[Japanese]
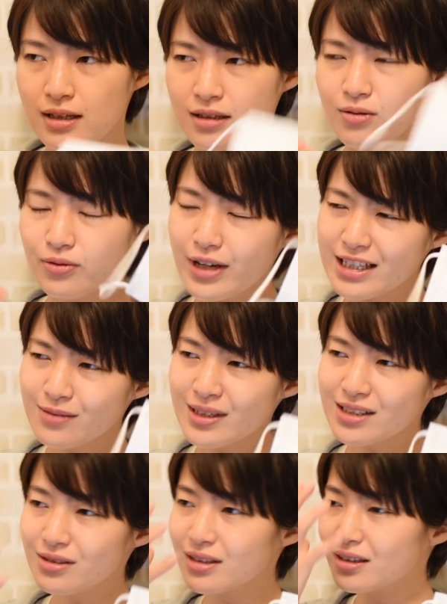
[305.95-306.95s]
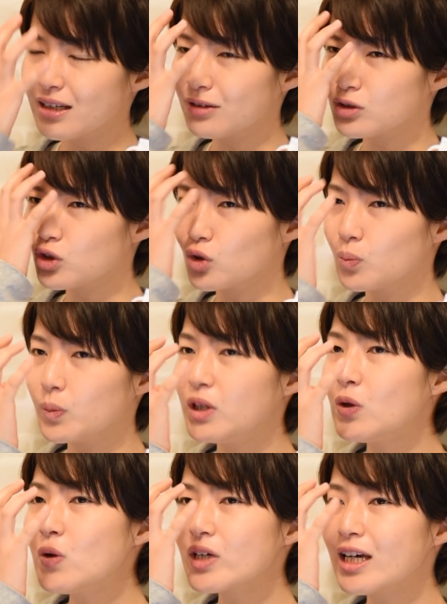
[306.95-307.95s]
でもフェイスマスクだとあのちょっと美
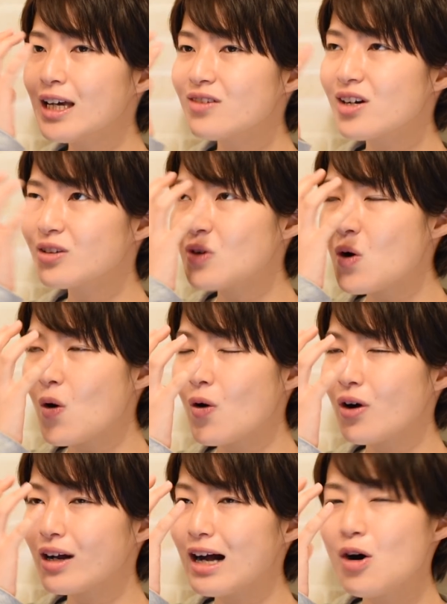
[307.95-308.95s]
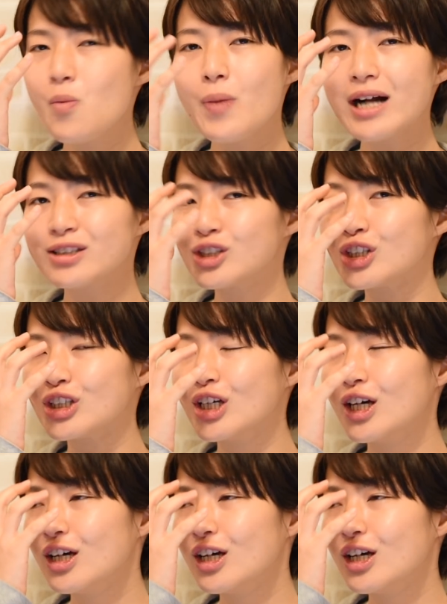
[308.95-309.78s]
容系のあの顔パック